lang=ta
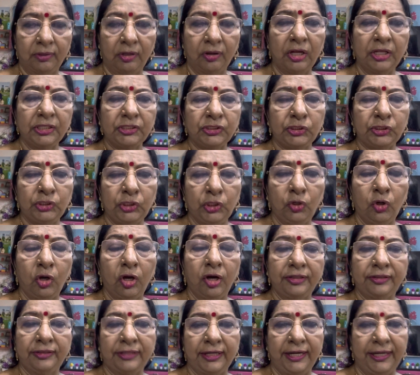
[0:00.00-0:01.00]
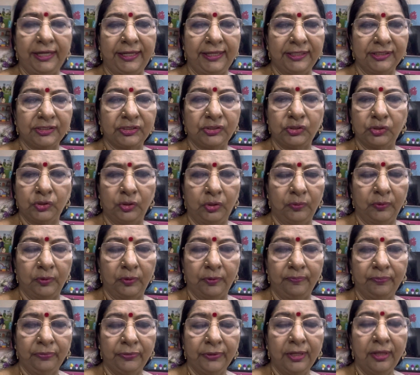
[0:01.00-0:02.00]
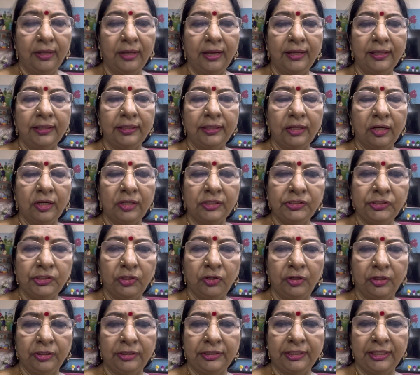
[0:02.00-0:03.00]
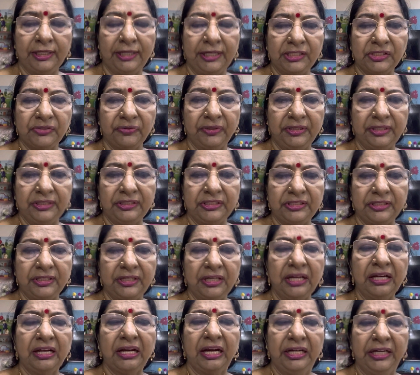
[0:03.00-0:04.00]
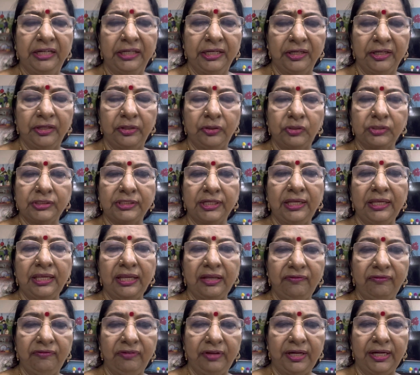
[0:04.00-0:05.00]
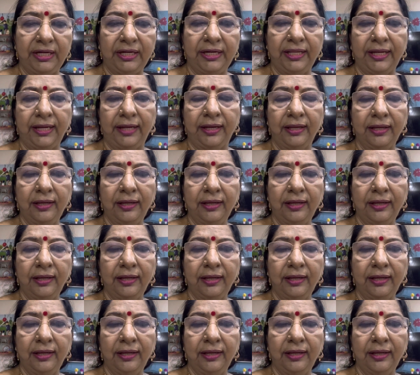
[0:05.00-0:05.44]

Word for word: ஆஸ்டியோ ஆர்த்ரைட்டிஸ் சொல்லுவோம் அந்த ஆஸ்டியோ ஆர்த்தரைட்டிஸ் வந்துச்சுன்னா கண்டினியூஸாக எவ்ரி டே